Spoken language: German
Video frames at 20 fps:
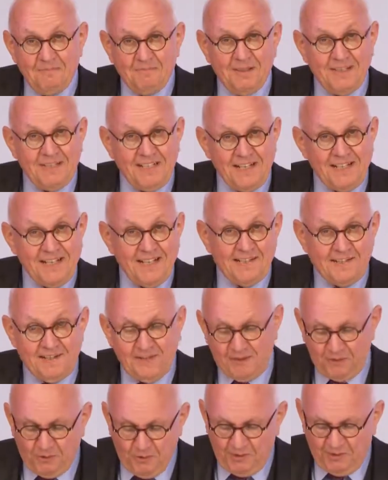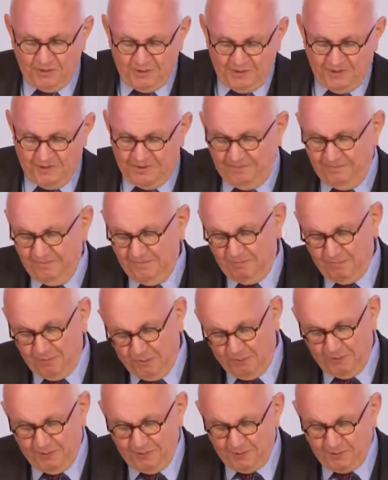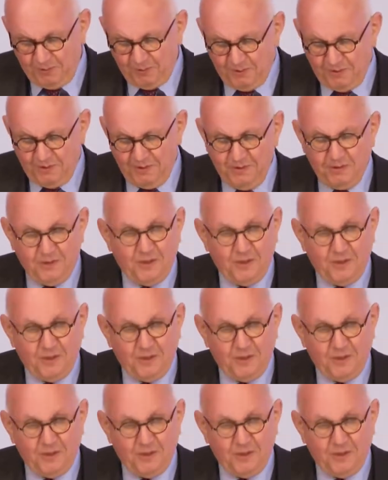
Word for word: Britta Nestler, jüngste Professorin